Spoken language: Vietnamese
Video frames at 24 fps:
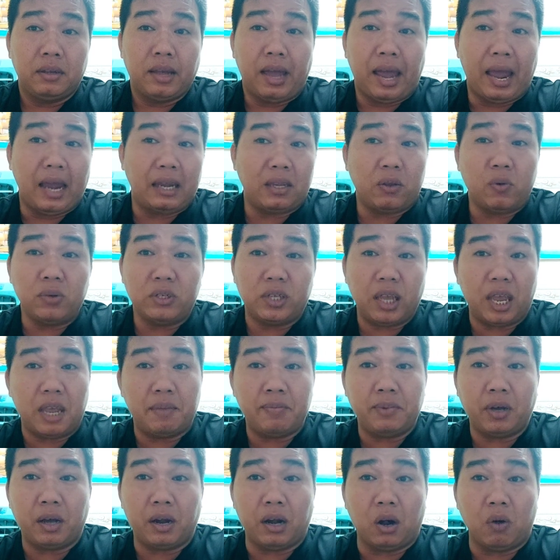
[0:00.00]
ăn chú
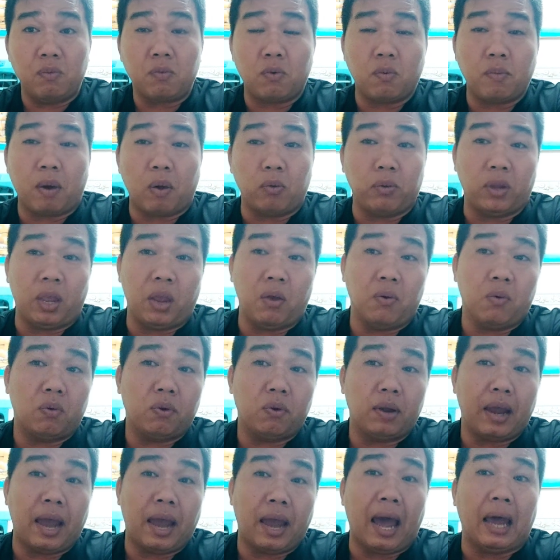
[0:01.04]
sim thôi là lúc con bồng diều
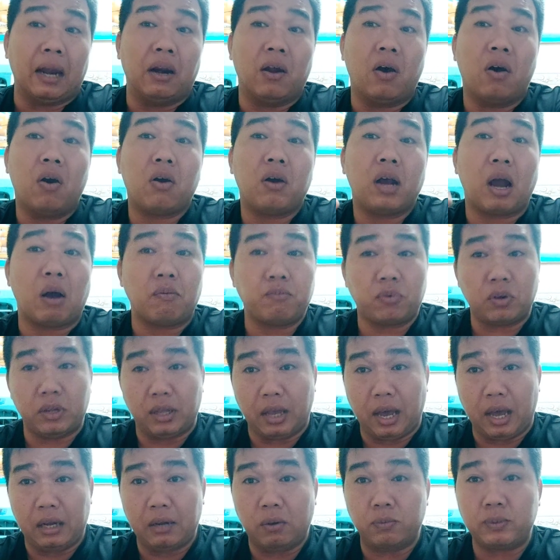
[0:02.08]
con gà nó không có
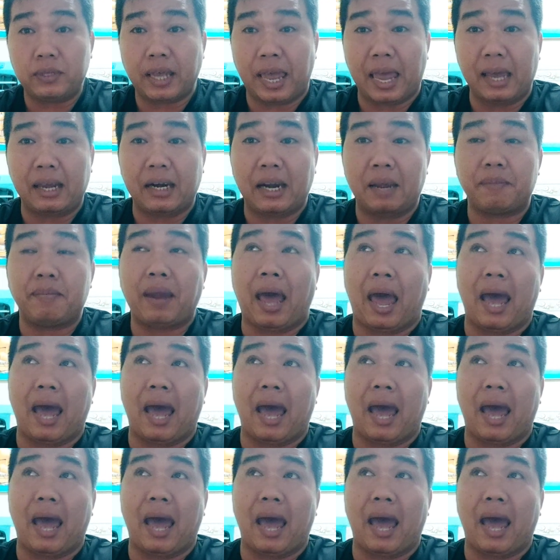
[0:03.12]
gì hết lúc sáng anh em